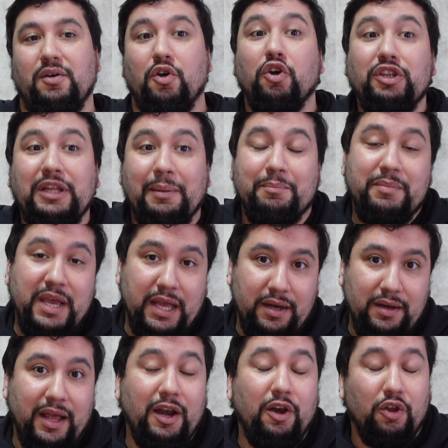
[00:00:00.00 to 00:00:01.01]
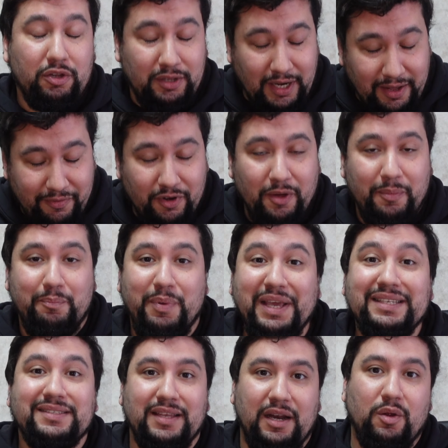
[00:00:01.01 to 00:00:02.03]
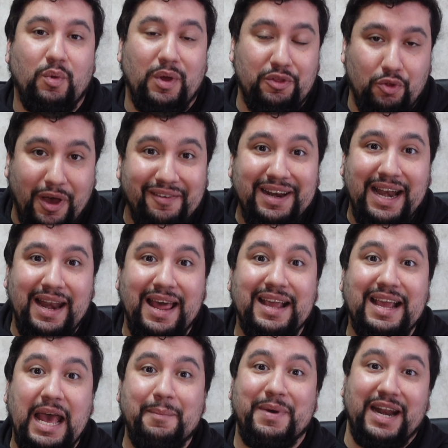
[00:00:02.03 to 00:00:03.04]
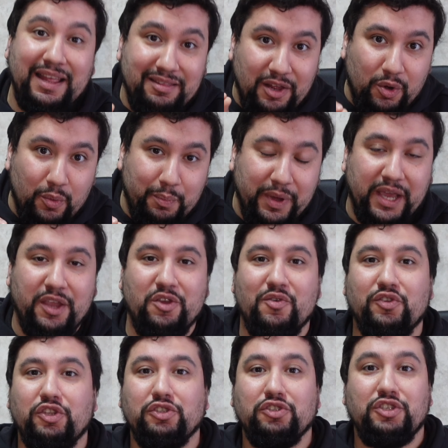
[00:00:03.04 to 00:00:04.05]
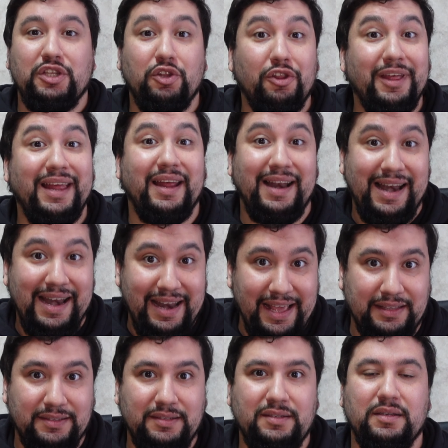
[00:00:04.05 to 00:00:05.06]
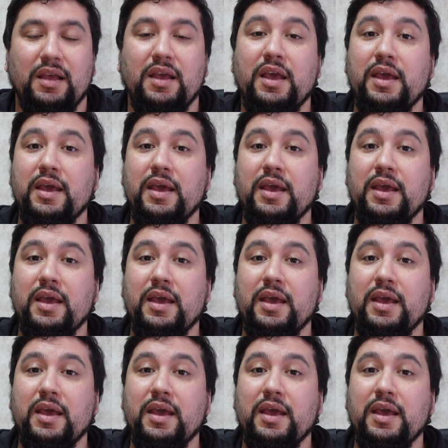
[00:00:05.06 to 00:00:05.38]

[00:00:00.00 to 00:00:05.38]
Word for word: o también en los teléfonos Pixel, cuando abres la cámara, tiene un pequeño botoncito de Lens,